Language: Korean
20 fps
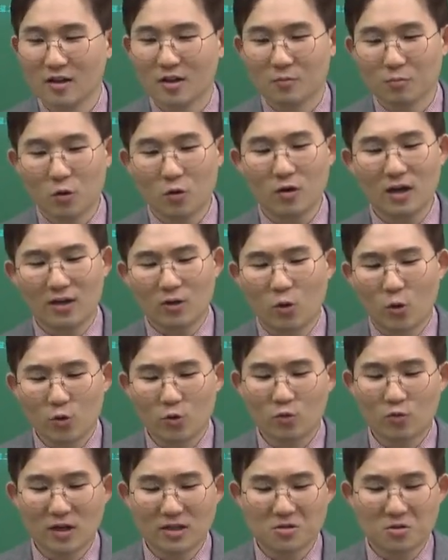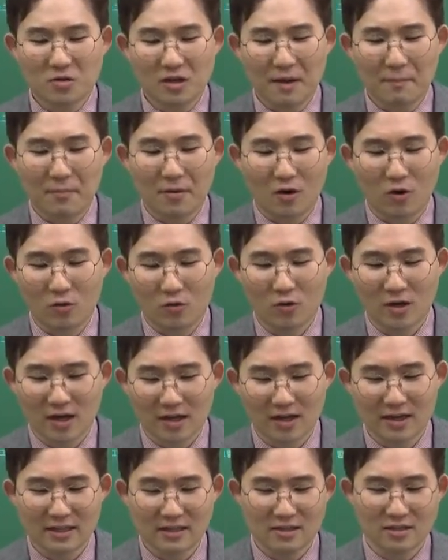뭔가 교육과정에
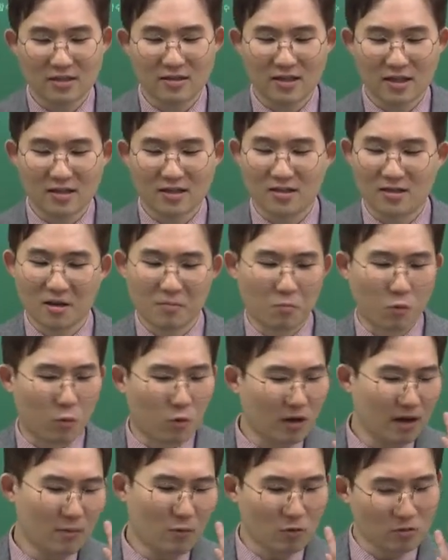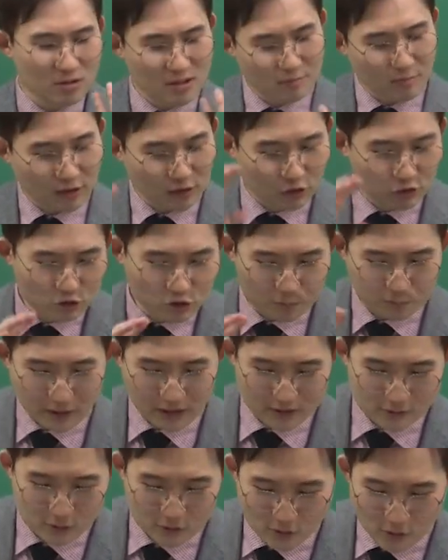변화가 있는데 그게 뭐가 뭔지 막
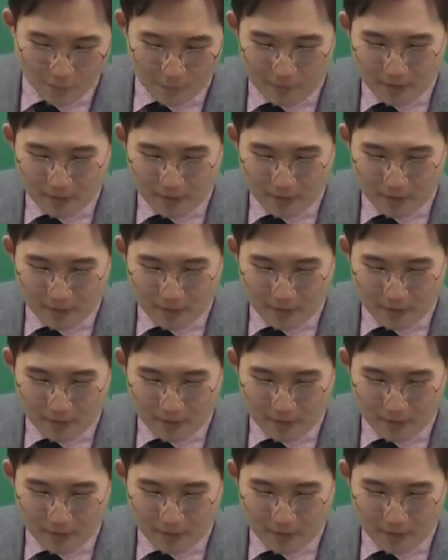뒤죽박죽이고